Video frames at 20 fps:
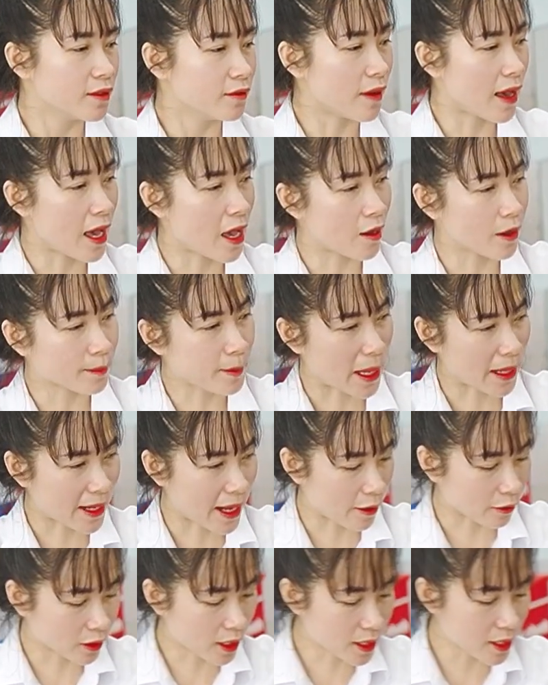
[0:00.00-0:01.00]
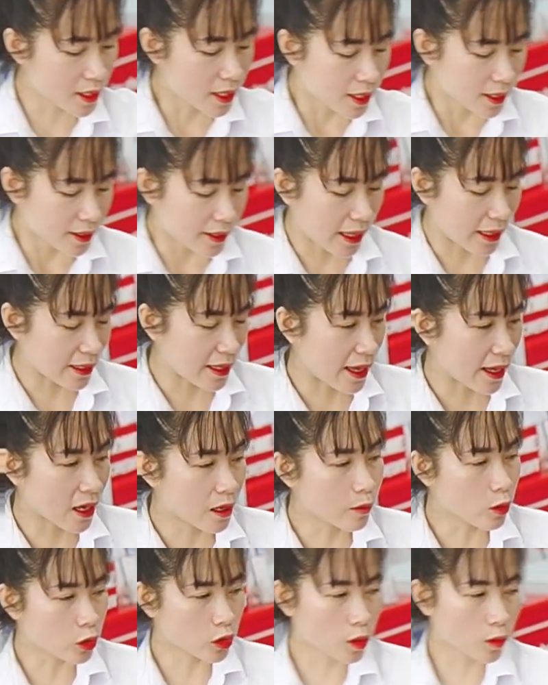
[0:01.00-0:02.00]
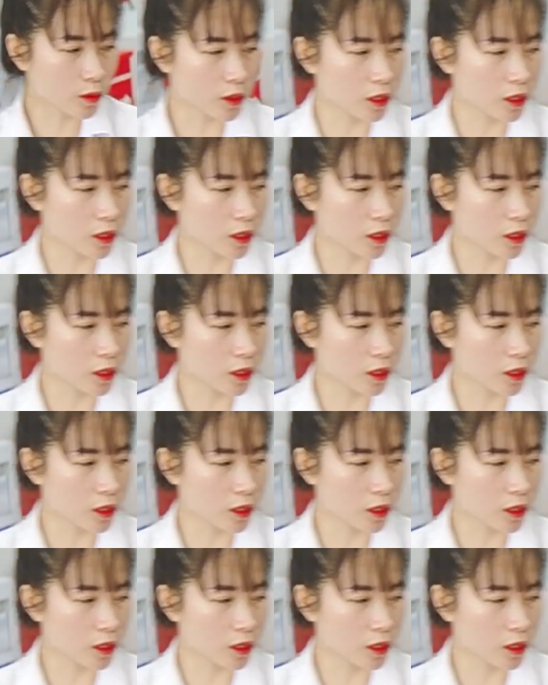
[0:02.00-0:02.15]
và bạn nào thích nhẹ nhàng hơn một chút